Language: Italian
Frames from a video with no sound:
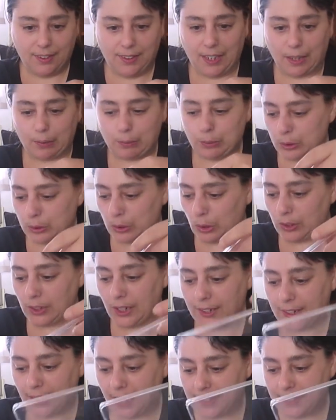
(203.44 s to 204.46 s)
la
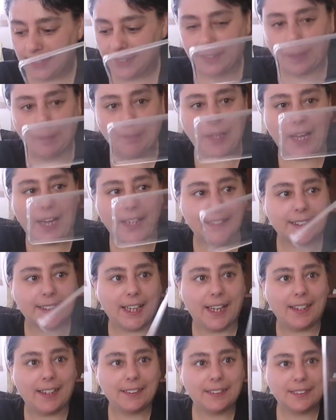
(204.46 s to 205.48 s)
custodia classica bianca
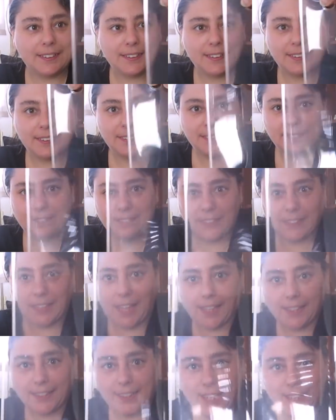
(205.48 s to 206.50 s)

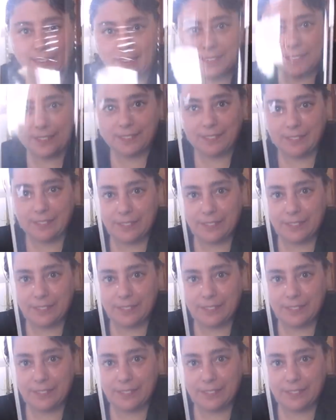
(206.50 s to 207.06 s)
vedete